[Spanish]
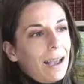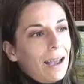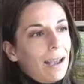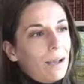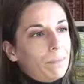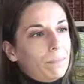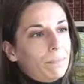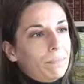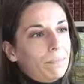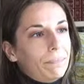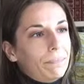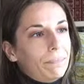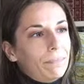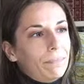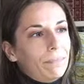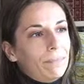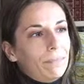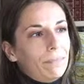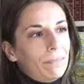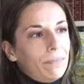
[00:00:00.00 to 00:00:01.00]

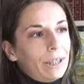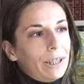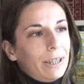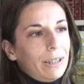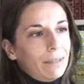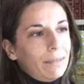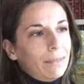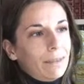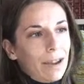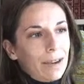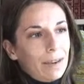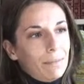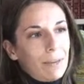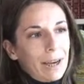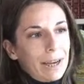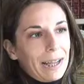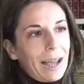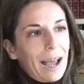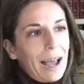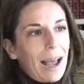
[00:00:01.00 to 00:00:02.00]
Em, sí,
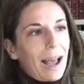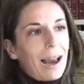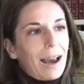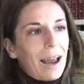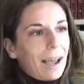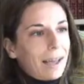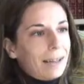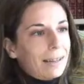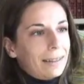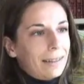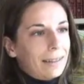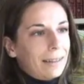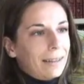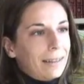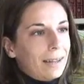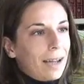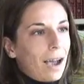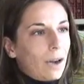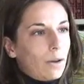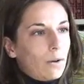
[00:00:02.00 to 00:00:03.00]
animaría a la gente
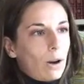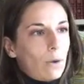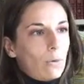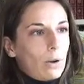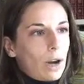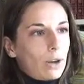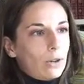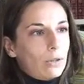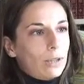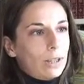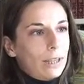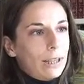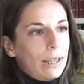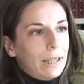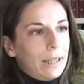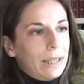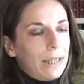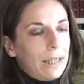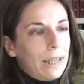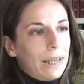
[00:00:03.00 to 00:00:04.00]
a colaborar con Save the
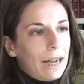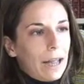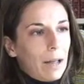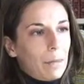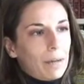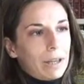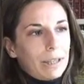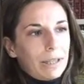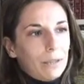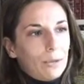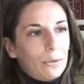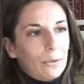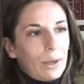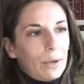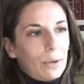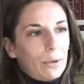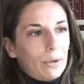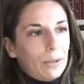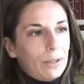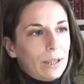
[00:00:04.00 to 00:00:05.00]
Children, además sin
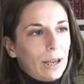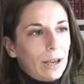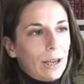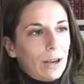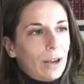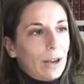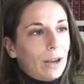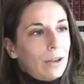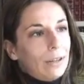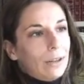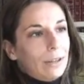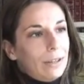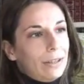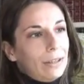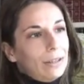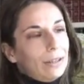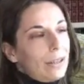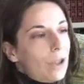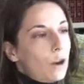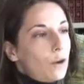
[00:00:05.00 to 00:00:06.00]
dudarlo. Ya,
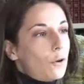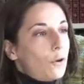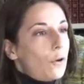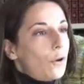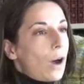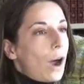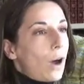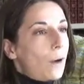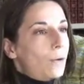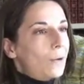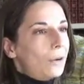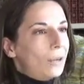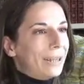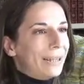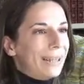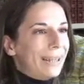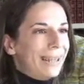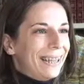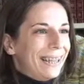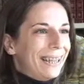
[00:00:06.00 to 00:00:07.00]
ya lo hago.
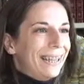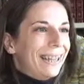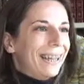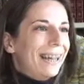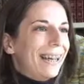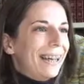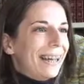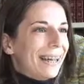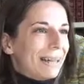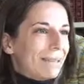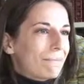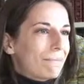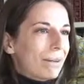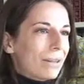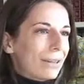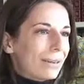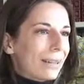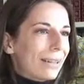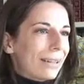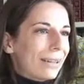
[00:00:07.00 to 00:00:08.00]
y
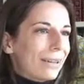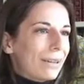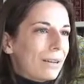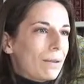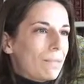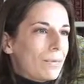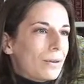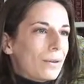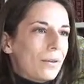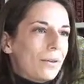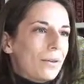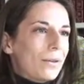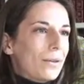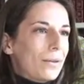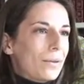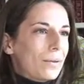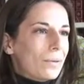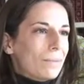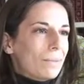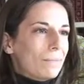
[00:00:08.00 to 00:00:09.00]
Espero que dentro de
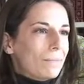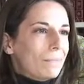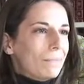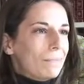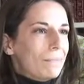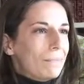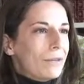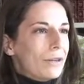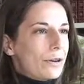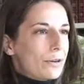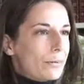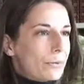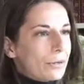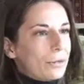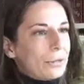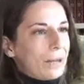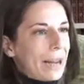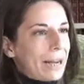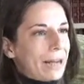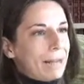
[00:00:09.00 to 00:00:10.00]
poco mi novio
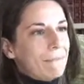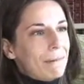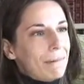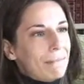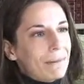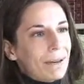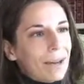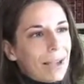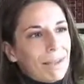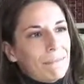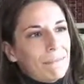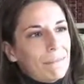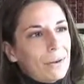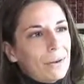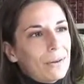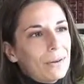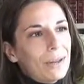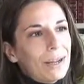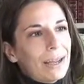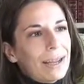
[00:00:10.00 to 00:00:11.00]
se anime, por
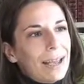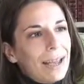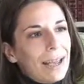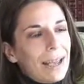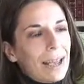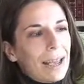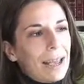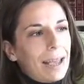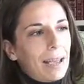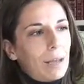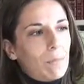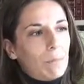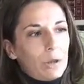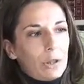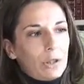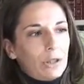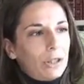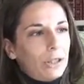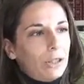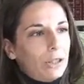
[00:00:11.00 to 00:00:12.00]
ejemplo. Eh,
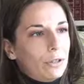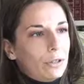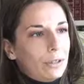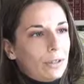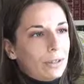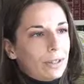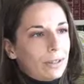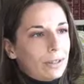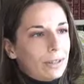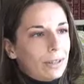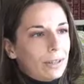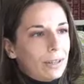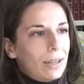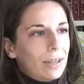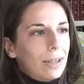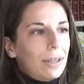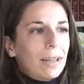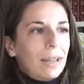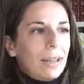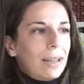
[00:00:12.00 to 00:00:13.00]
pero sí, yo creo que es,
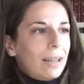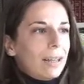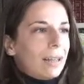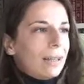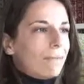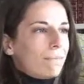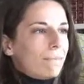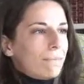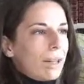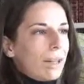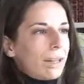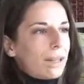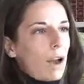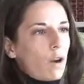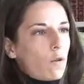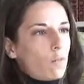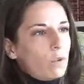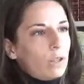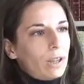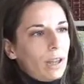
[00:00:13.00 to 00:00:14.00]
es
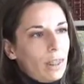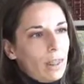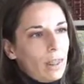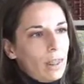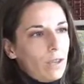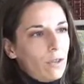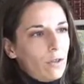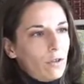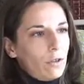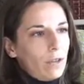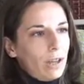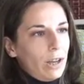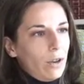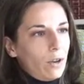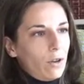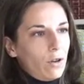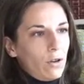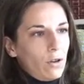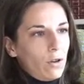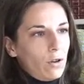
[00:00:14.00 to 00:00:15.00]
algo muy sencillo y
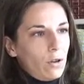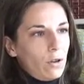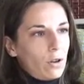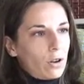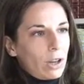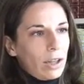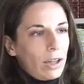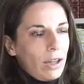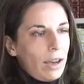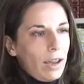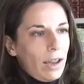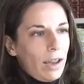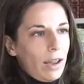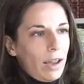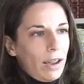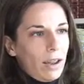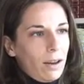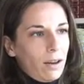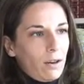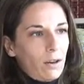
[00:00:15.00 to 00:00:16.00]
no,
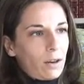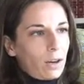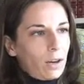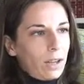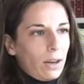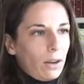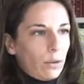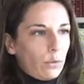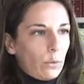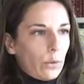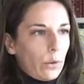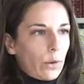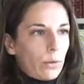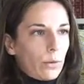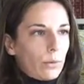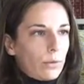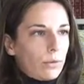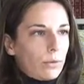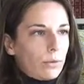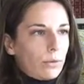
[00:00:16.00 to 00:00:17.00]
requiere, no requiere esfuerzo.